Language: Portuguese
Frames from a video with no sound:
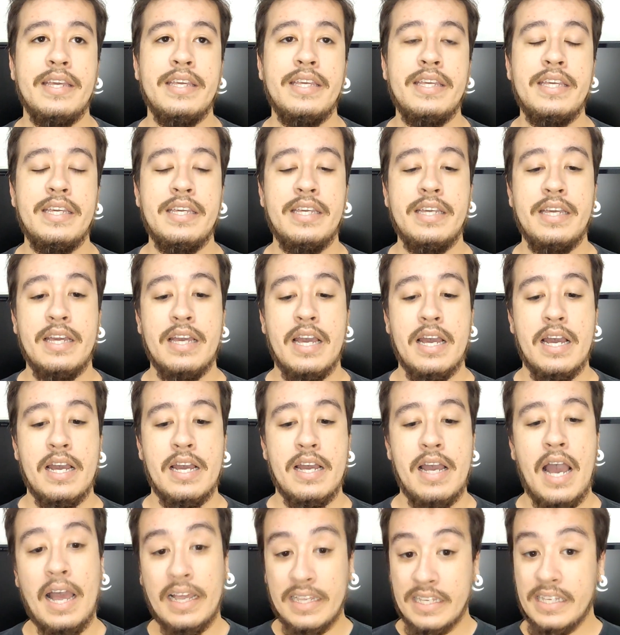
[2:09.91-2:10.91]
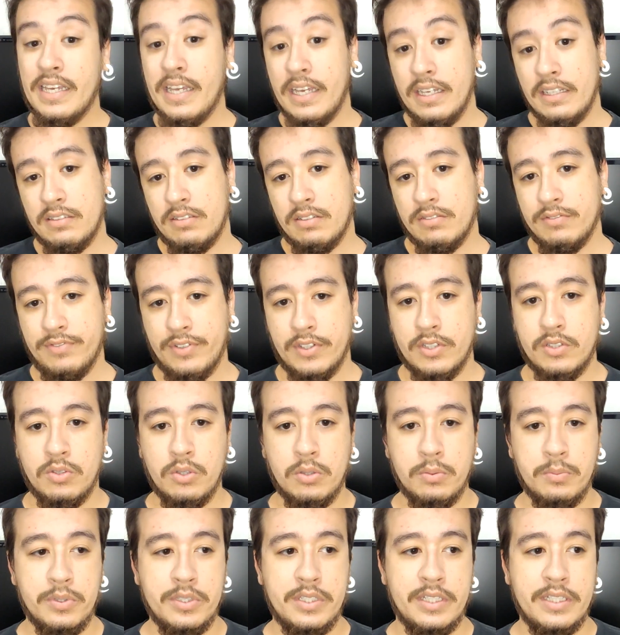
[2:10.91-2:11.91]
E aí entra um
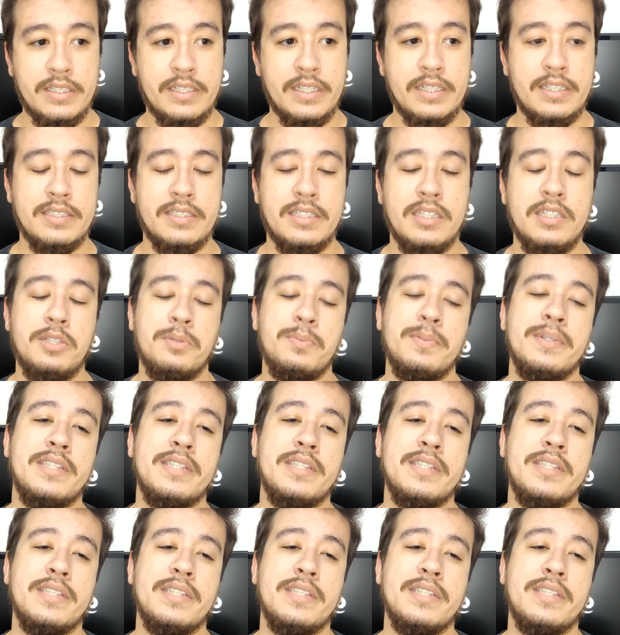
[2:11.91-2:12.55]
fator muito interessante,